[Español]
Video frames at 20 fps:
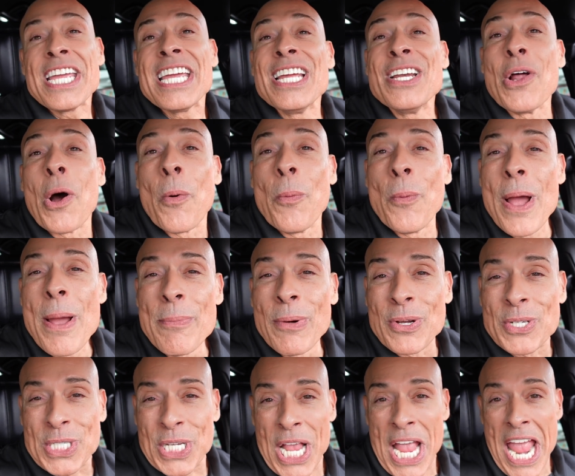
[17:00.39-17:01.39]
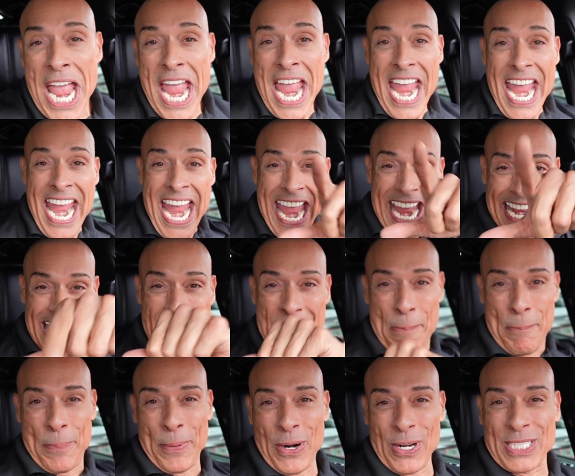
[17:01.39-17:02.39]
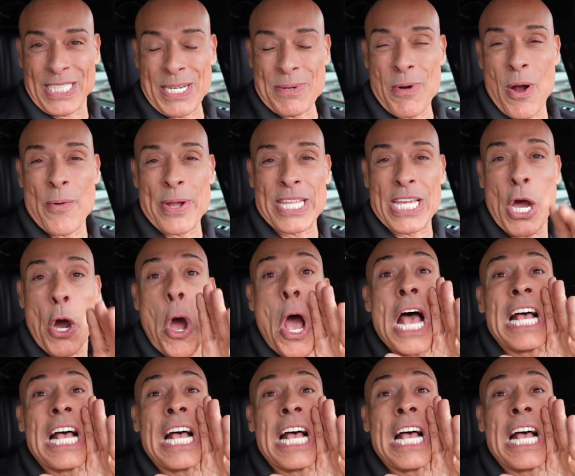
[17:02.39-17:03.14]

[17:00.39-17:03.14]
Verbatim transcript: Y nos vemos en el próximo video.